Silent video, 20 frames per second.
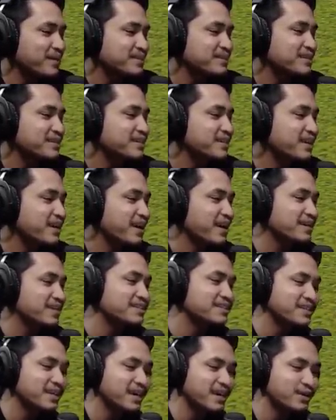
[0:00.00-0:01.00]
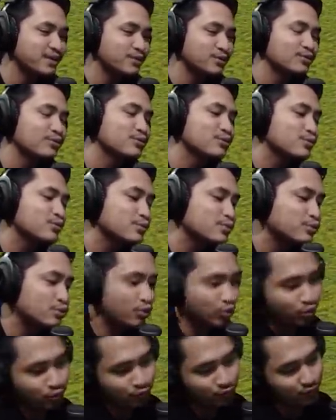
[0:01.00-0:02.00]
sini aja Untuk
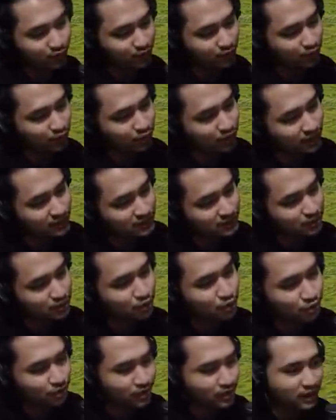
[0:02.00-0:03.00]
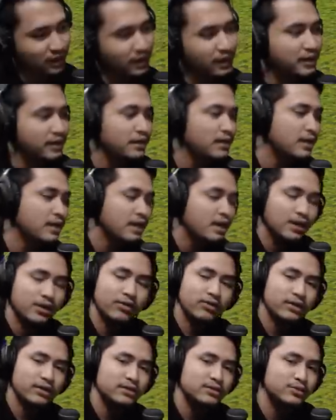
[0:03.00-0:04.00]
untuk video Guts and Glory kali ini.
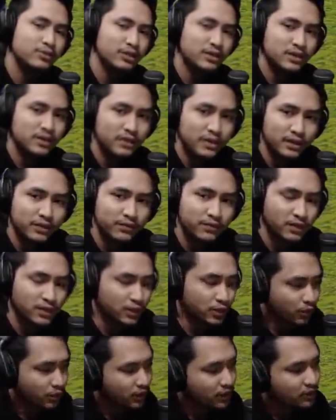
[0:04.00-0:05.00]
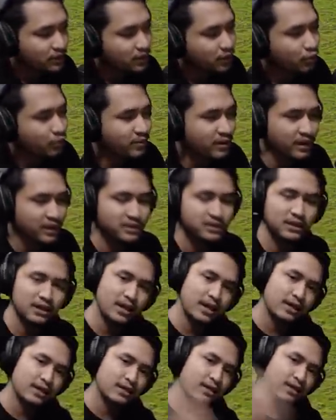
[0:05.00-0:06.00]
Kalau kalian suka dengan video ini jangan lupa kasih
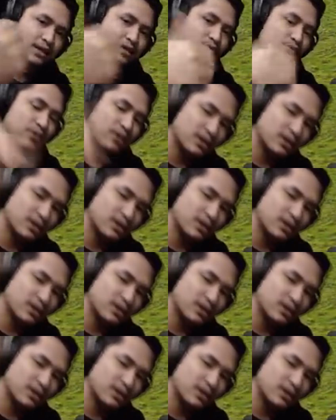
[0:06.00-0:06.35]
like-nya dan juga